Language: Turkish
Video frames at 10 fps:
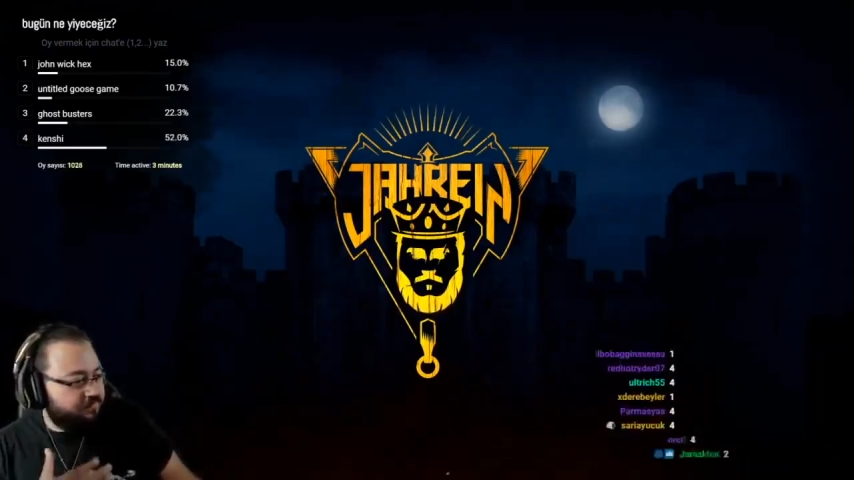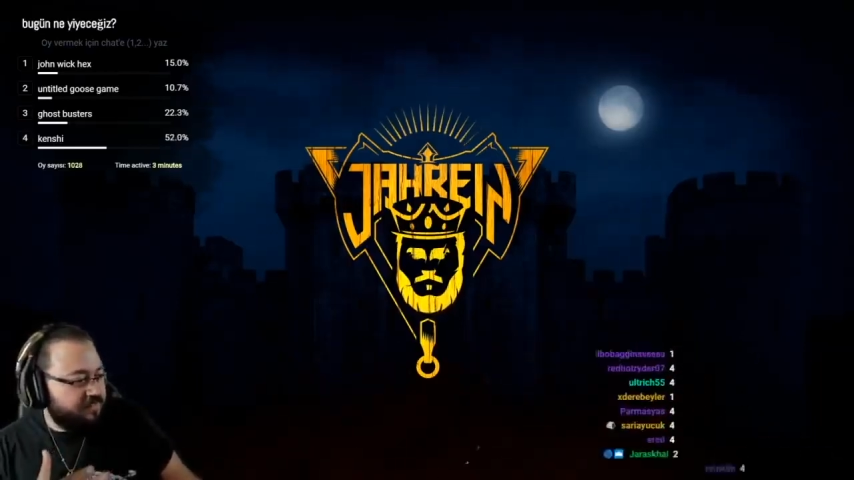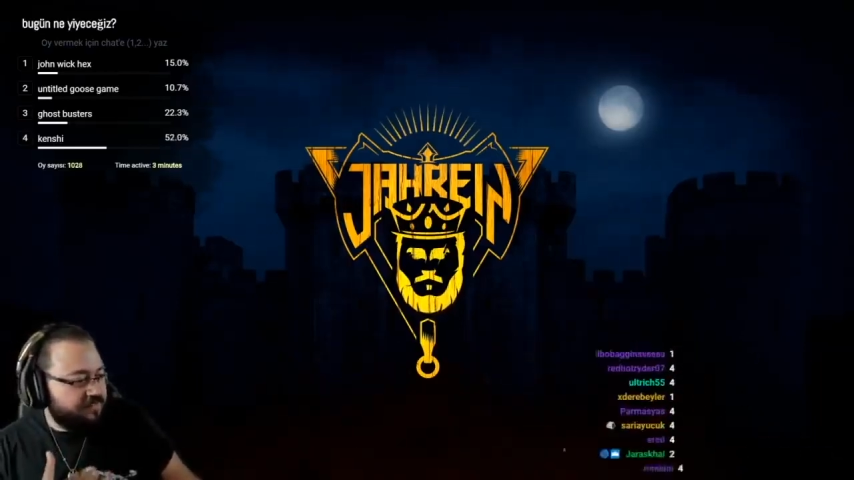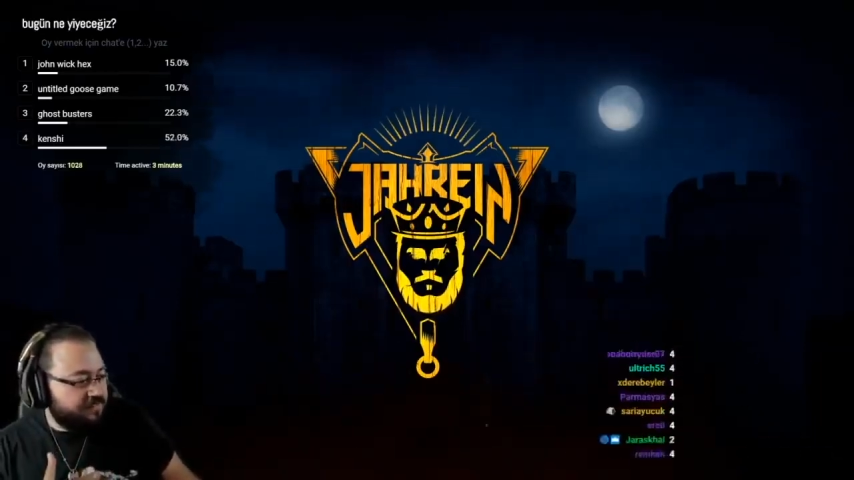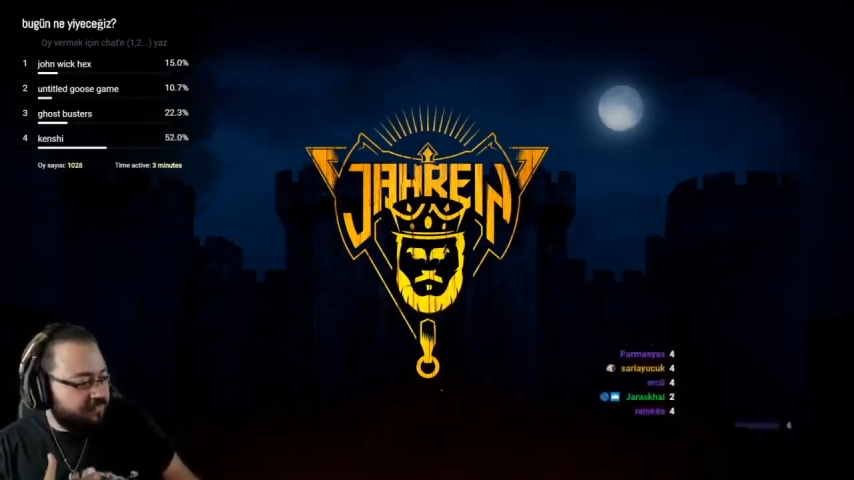
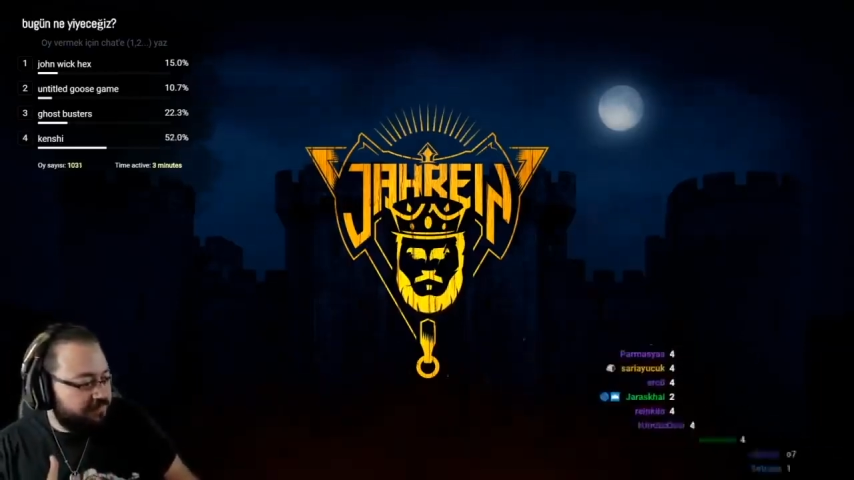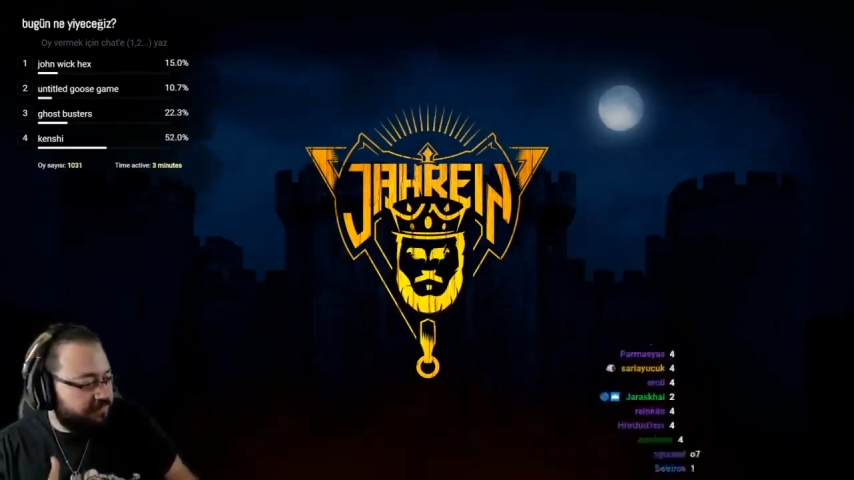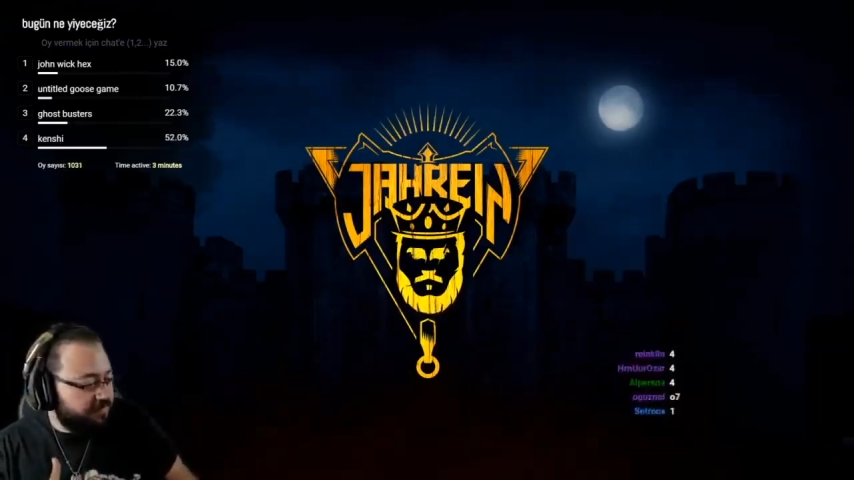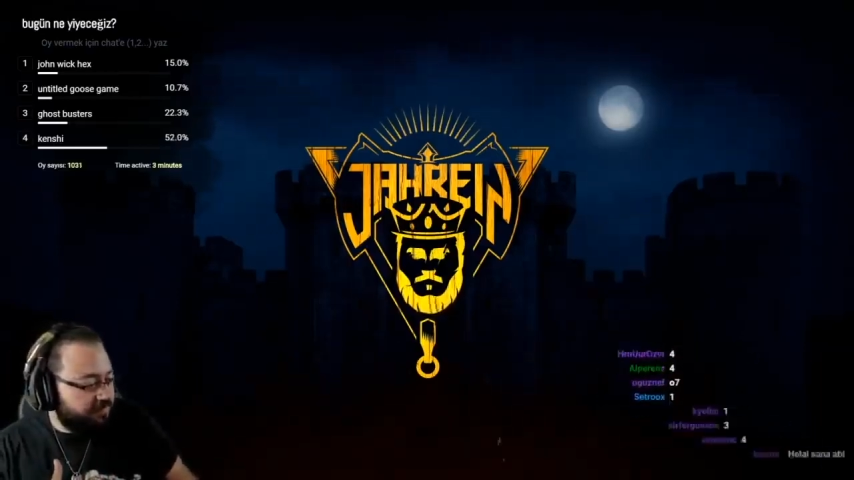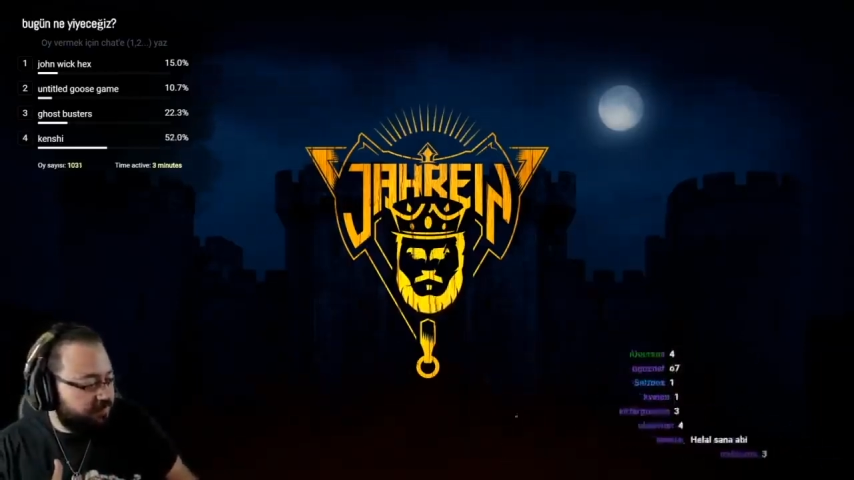hiç
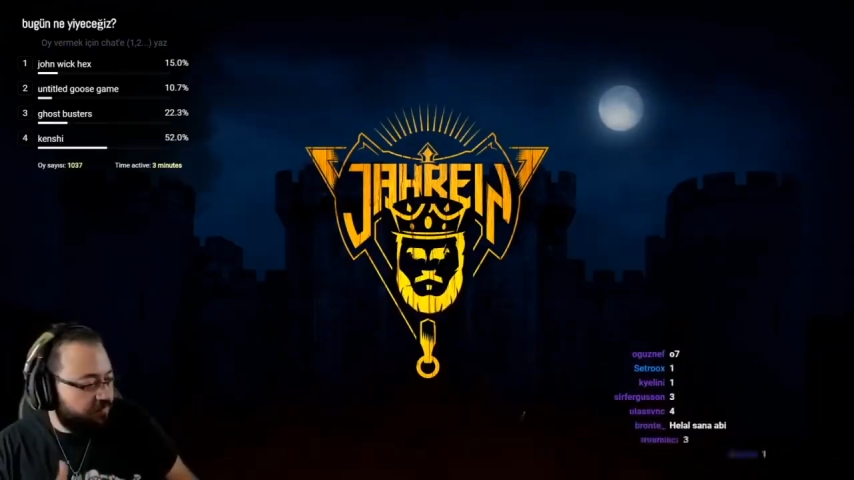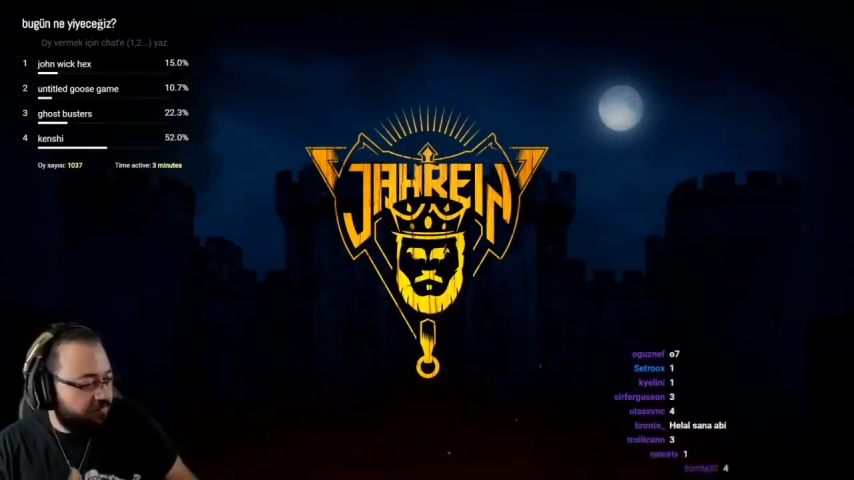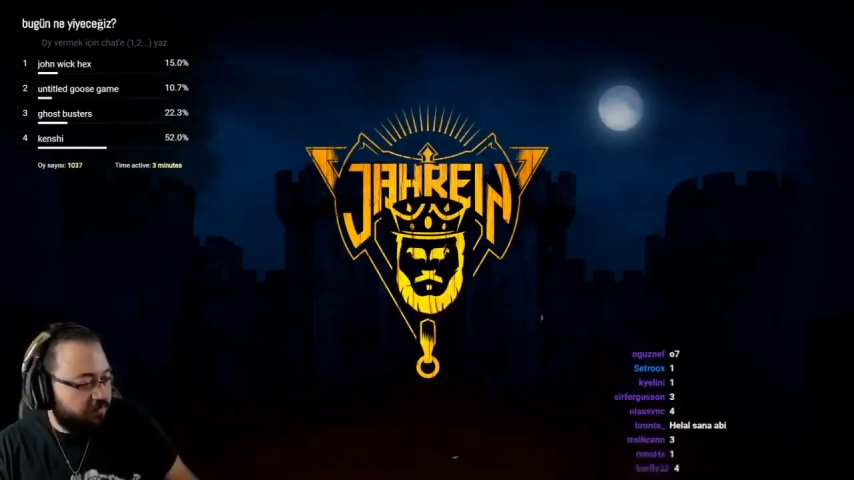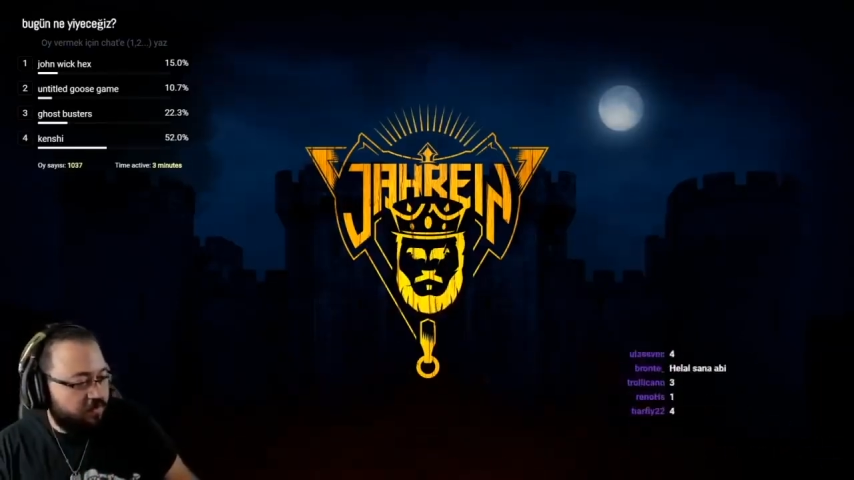tasvip etmiyorum.